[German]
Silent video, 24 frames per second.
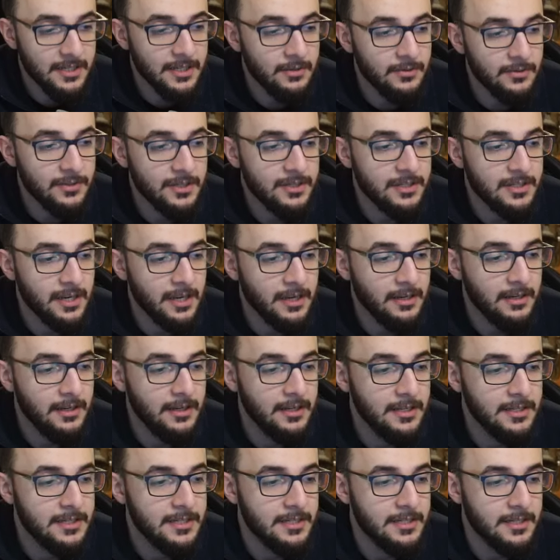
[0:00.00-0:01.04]
unseres
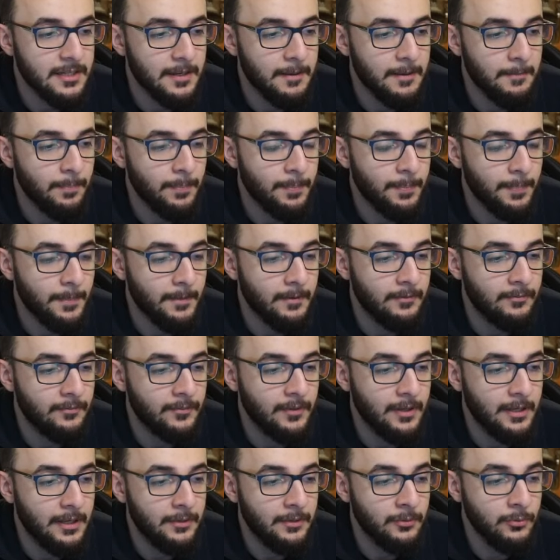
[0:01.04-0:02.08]
Gegners ähm,
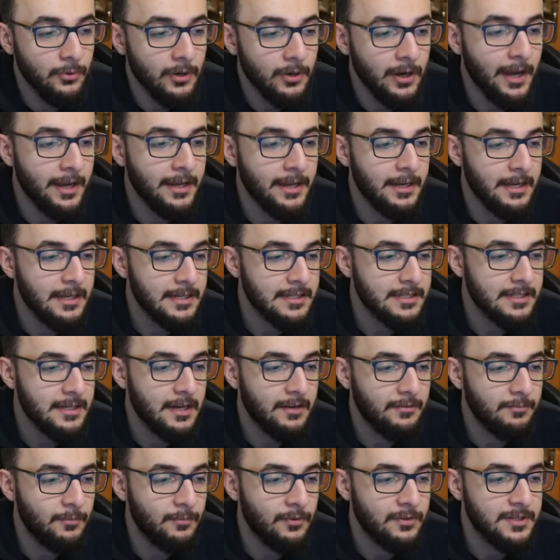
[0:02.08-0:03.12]
nur ein
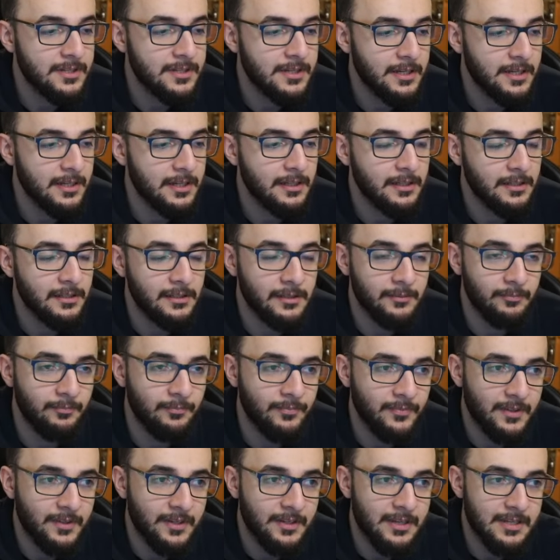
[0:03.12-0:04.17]
S-Kraft-Monster ähm,
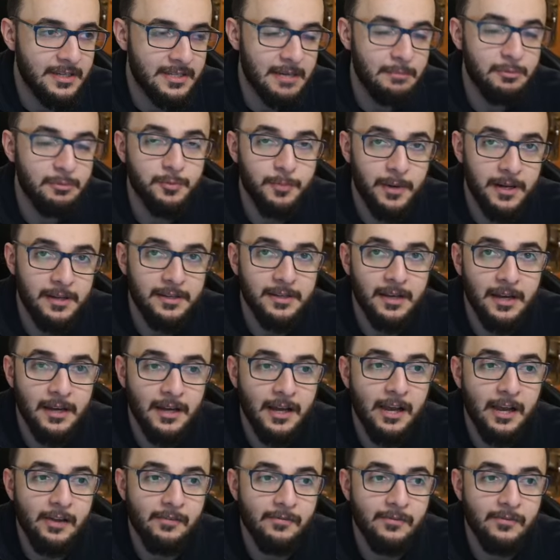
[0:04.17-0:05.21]
in derselben Spalte
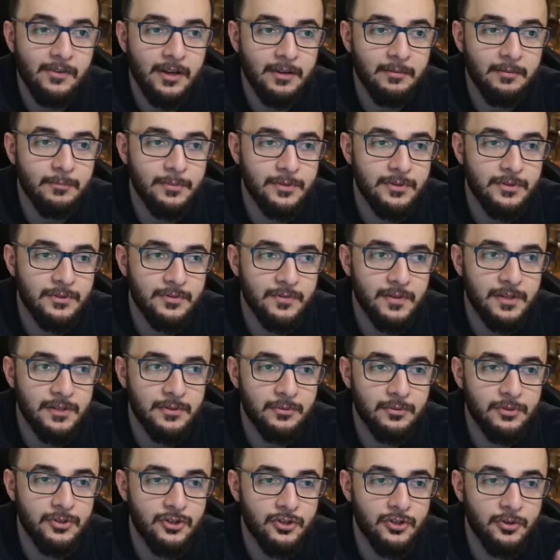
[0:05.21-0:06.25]
angreifen kann, beziehungsweise
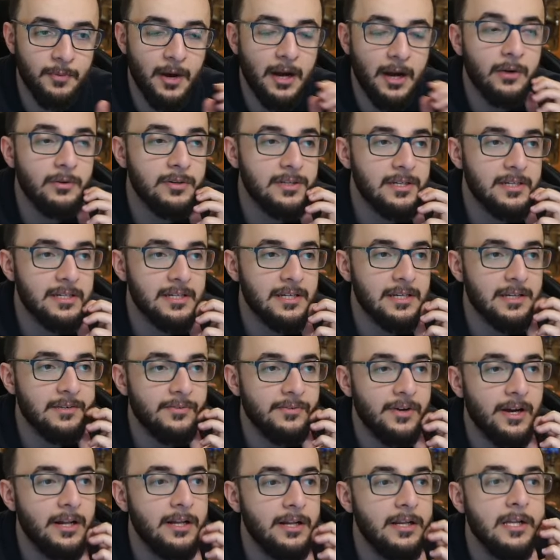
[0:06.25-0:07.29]
durch Shiomaru ist das ja der
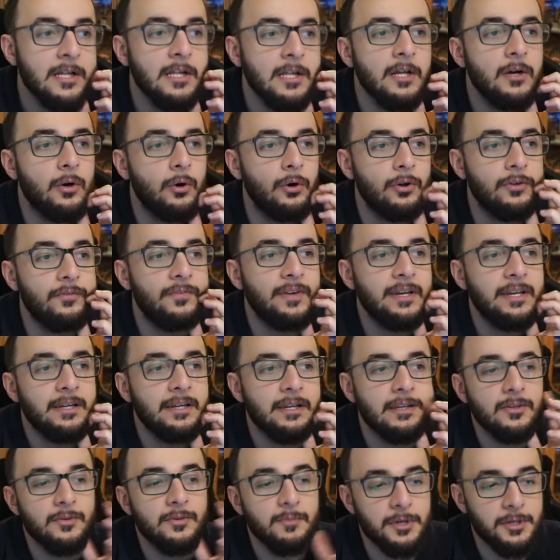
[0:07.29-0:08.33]
Fall. Und wenn er
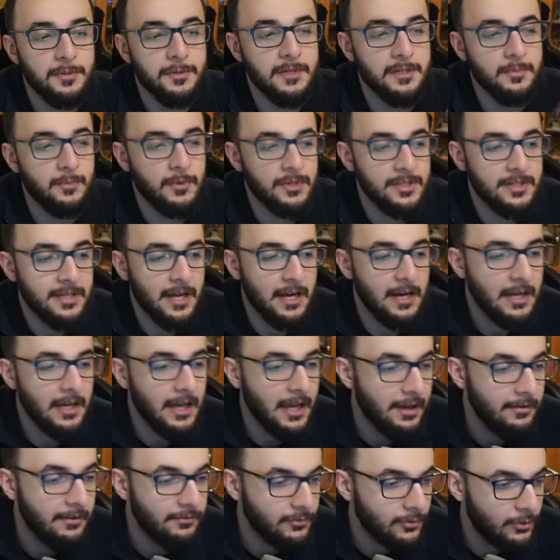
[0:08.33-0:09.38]
dann zum Beispiel das Monster
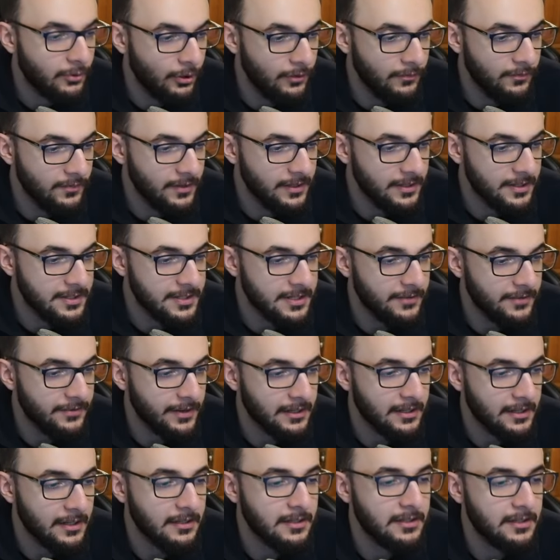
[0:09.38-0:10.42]
angreift, können wir diesen
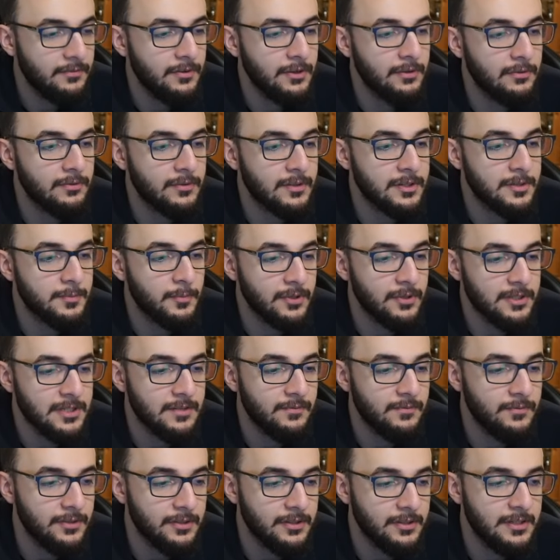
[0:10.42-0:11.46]
Effekt aktivieren und das
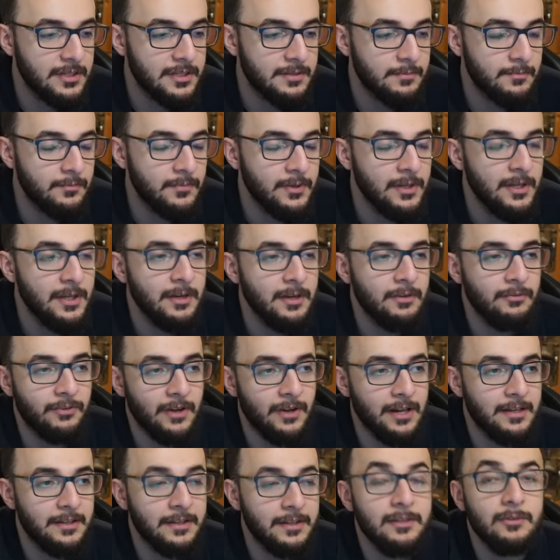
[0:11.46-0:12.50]
Monster wird in diesem
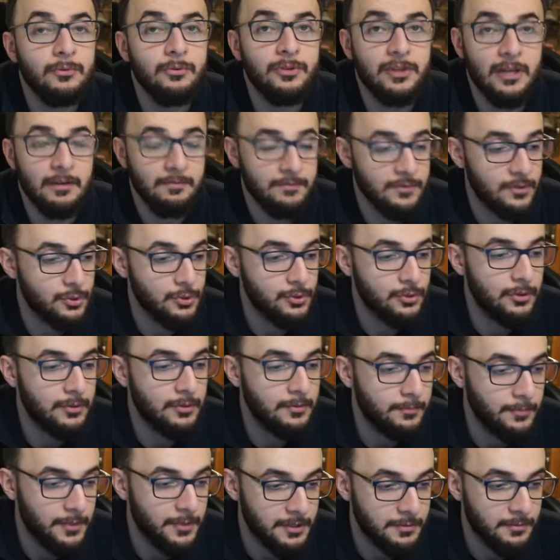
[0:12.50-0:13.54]
Fall nicht durch Kampf zerstört,
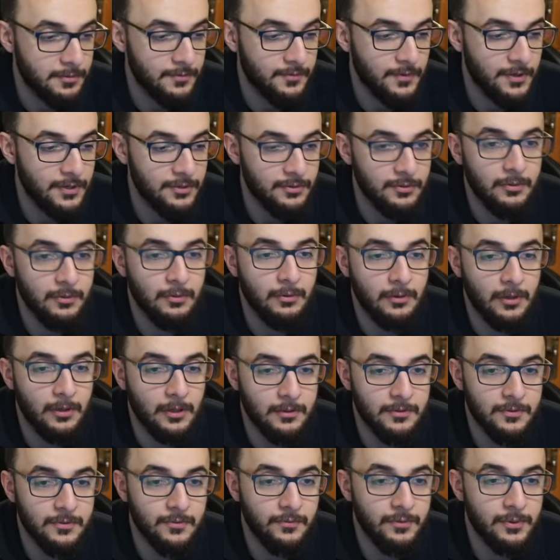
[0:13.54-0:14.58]
beispielsweise. Ja,
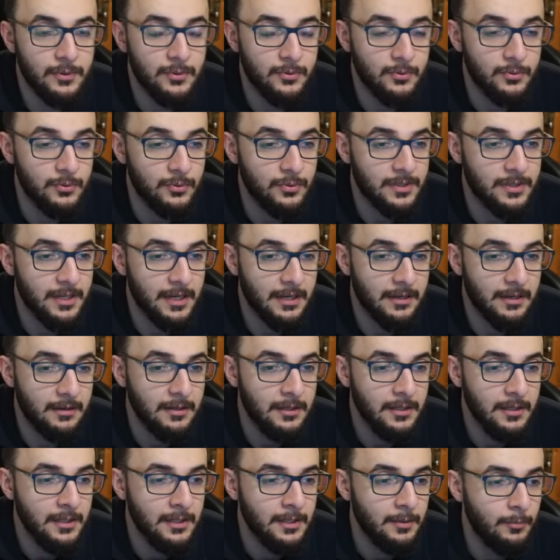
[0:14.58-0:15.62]
so viel zu der
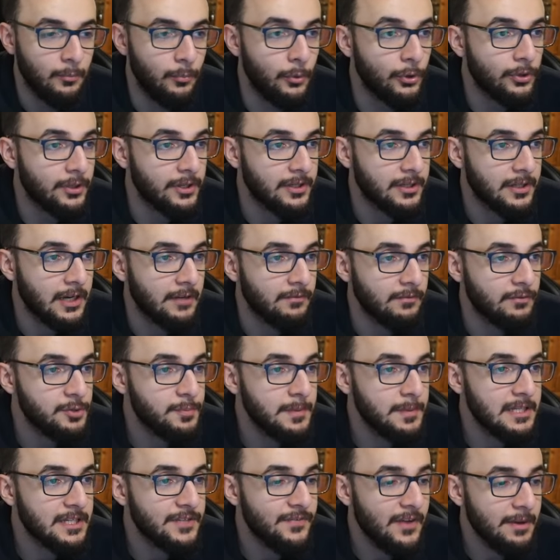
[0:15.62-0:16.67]
Möglichkeit. Wir
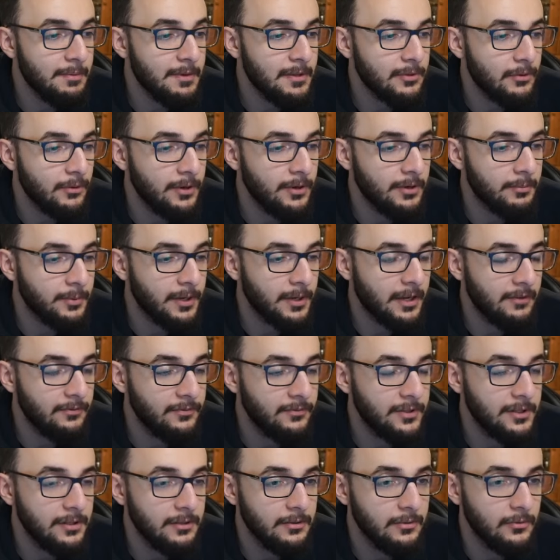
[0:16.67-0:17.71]
spielen zweimal Treue
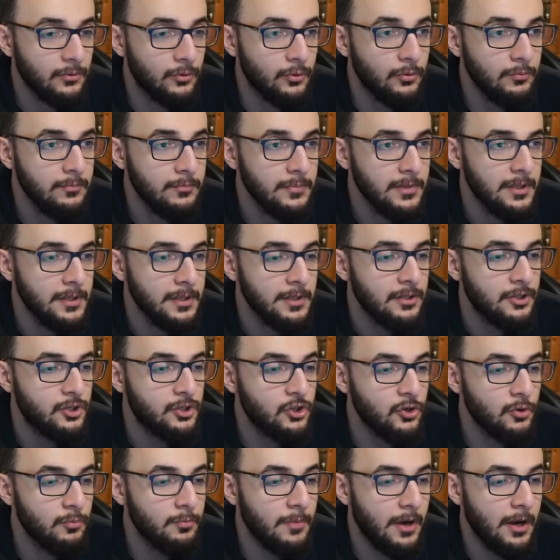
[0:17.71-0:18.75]
bekräftigen, um
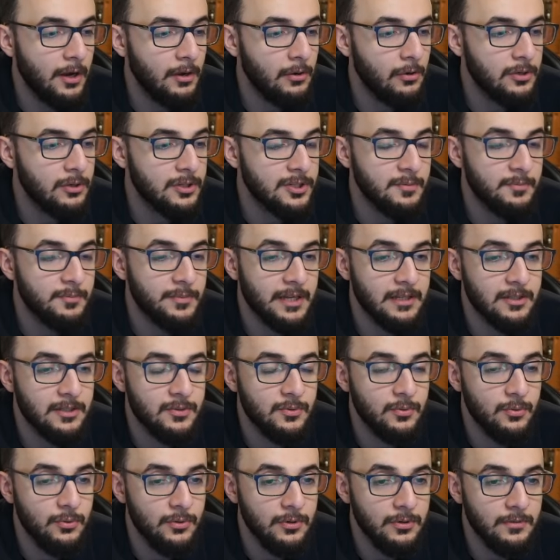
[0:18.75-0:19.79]
Chiyomaru aus dem Deck
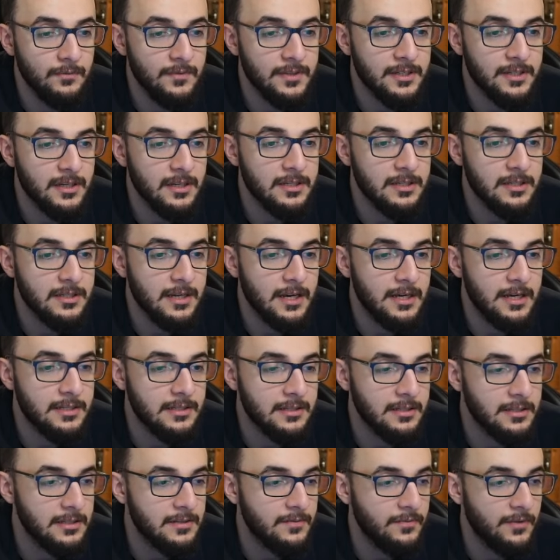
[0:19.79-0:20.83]
zu holen, was ganz nice
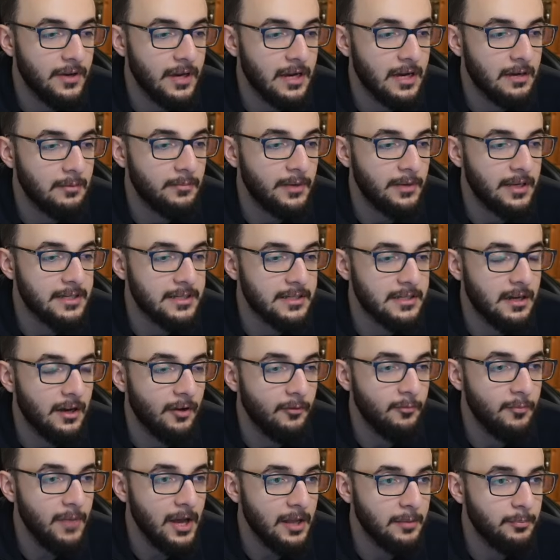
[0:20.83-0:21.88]
ist. Wir haben
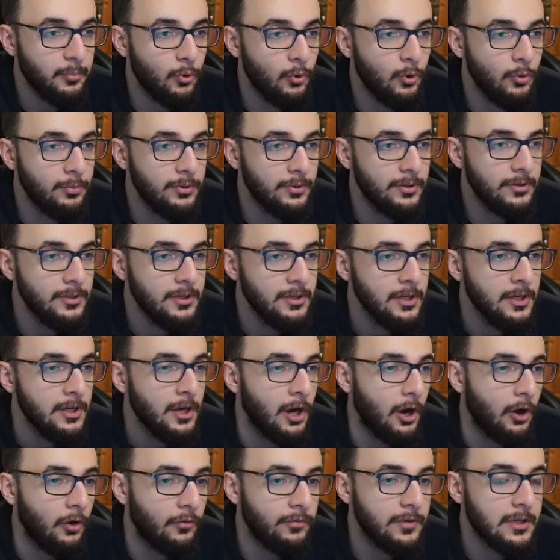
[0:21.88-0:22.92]
S-Kraft Machtprobe,
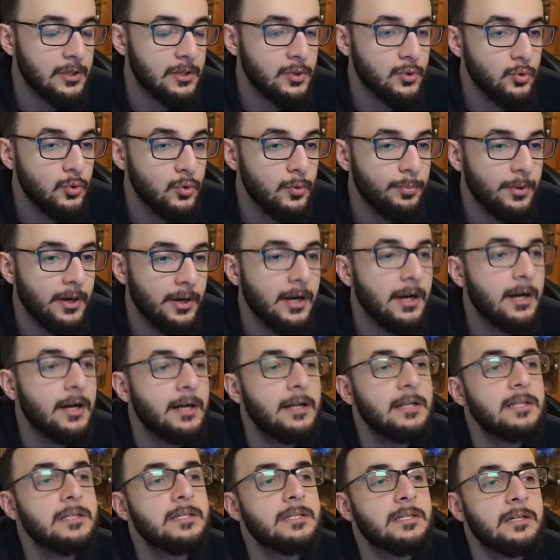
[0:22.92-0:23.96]
auch wieder suchbar
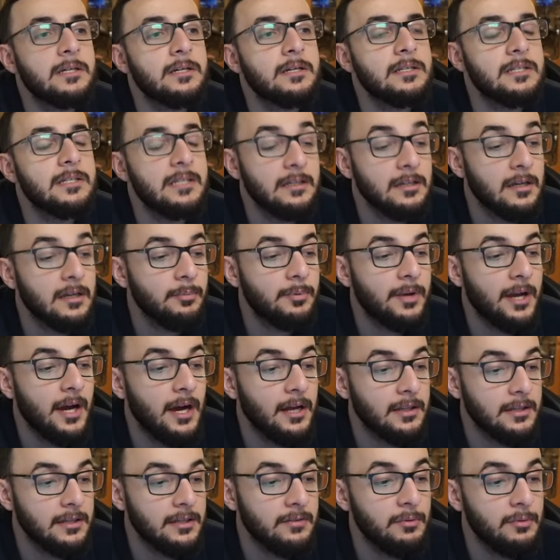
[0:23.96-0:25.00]
als äh,
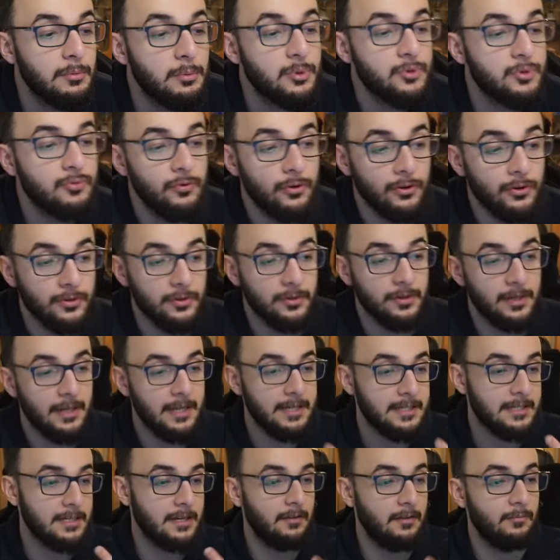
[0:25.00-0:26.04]
Setup-Karte. Wir beschwören ein
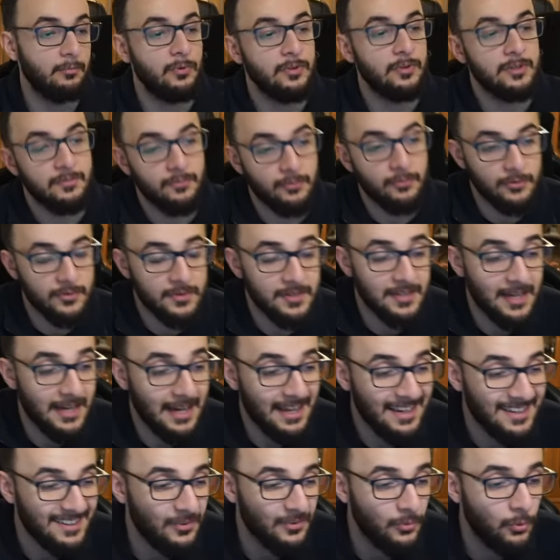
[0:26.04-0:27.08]
S-Kraft-Monster von unserer
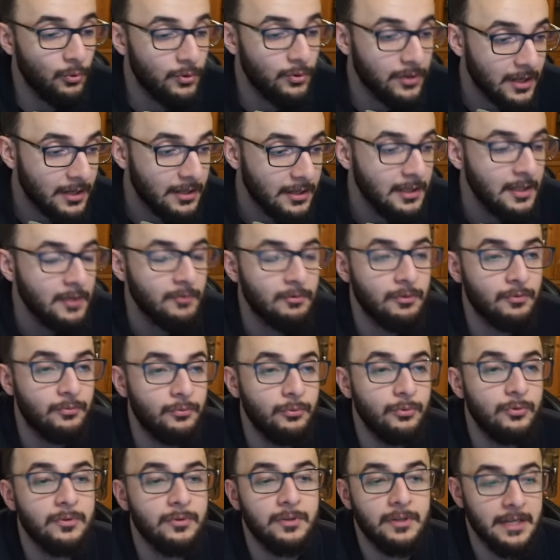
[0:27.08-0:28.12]
Hand oder wir
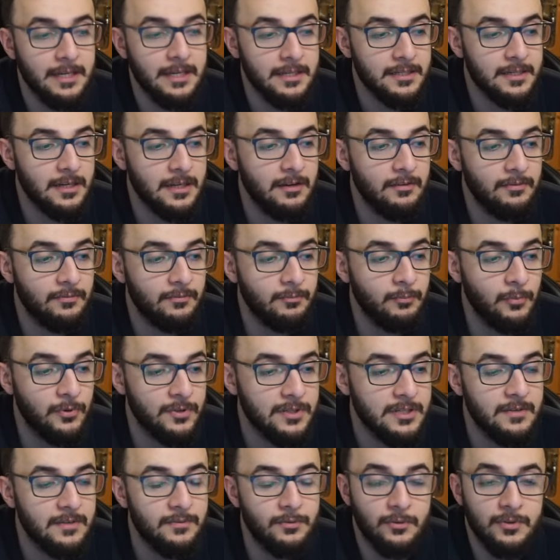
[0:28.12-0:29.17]
fügen ein
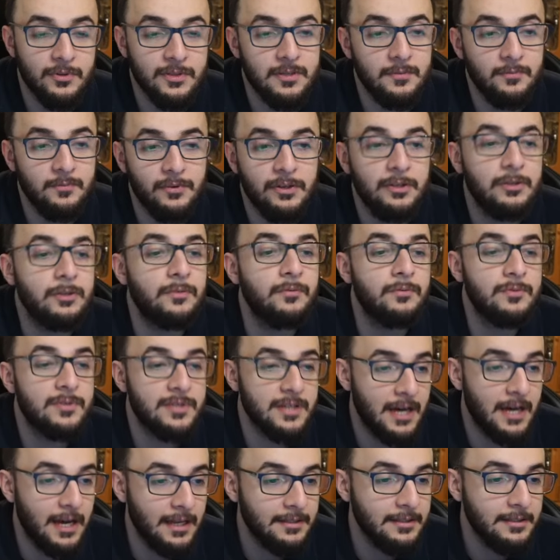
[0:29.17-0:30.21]
S-Kraft-Monster von unserem Friedhof
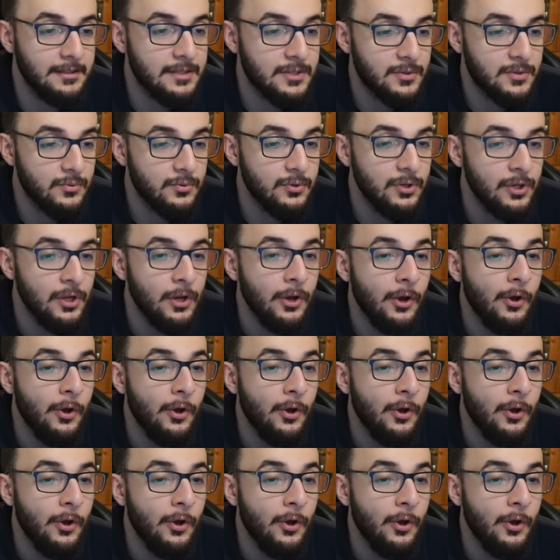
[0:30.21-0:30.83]
unserer Hand hinzu.